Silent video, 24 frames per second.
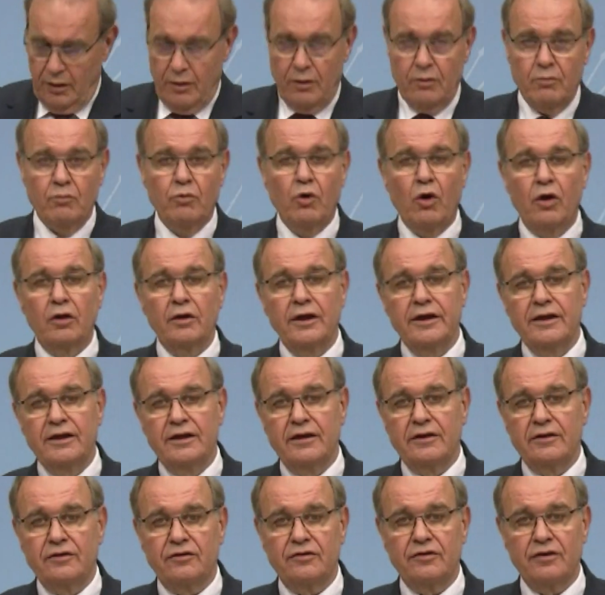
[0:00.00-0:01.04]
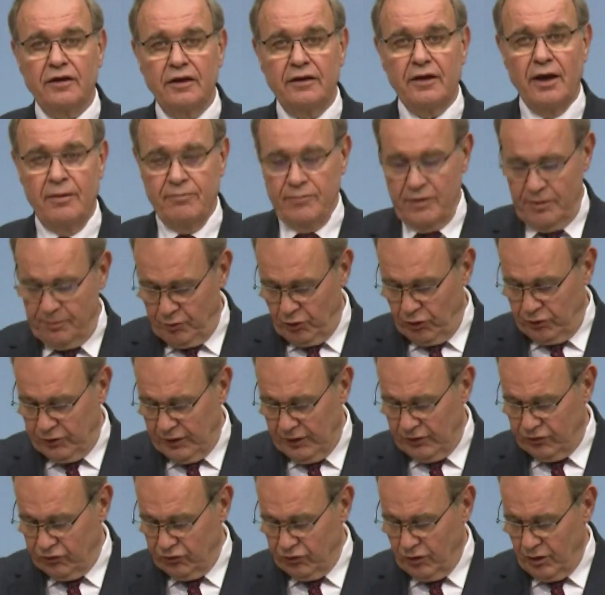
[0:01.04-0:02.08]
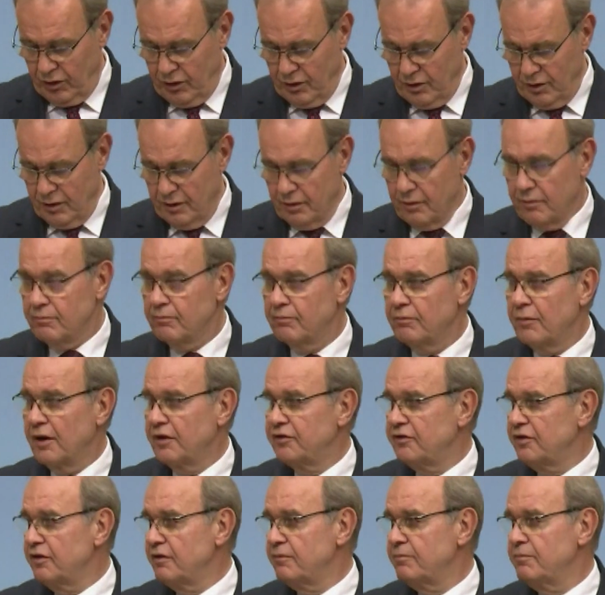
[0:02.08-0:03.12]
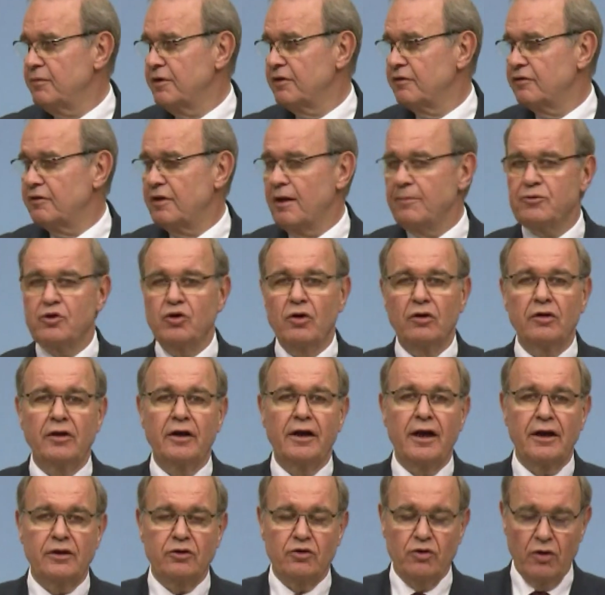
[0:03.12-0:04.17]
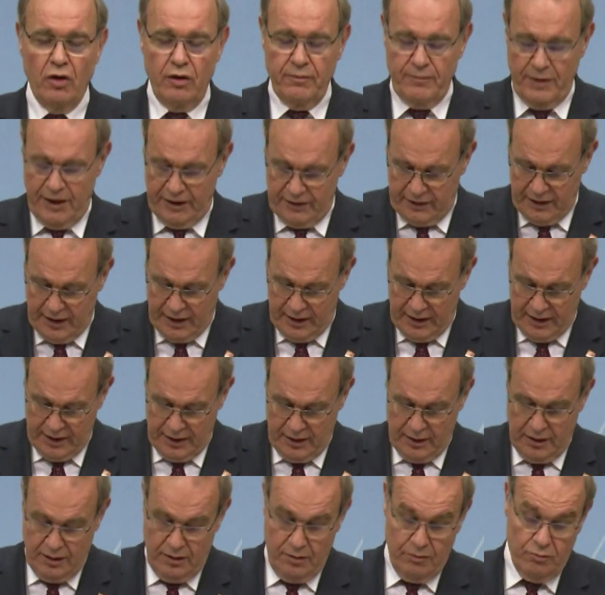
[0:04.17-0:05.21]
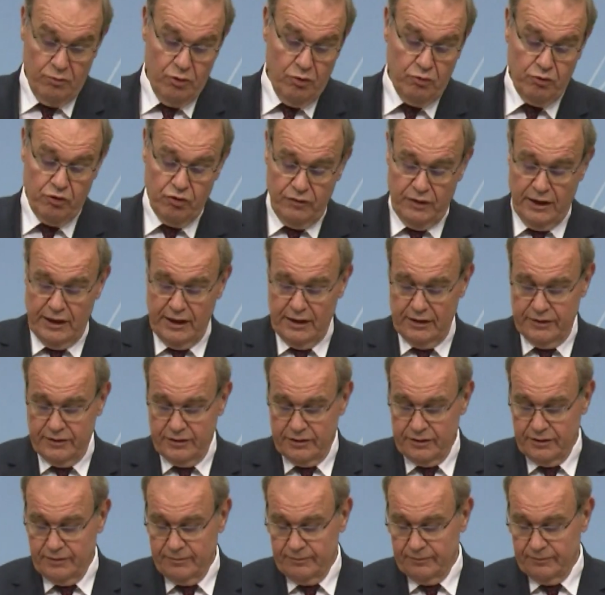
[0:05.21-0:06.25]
Bu olayı sıradan bir protesto, basit bir tepki olarak görmek de mümkün değildir.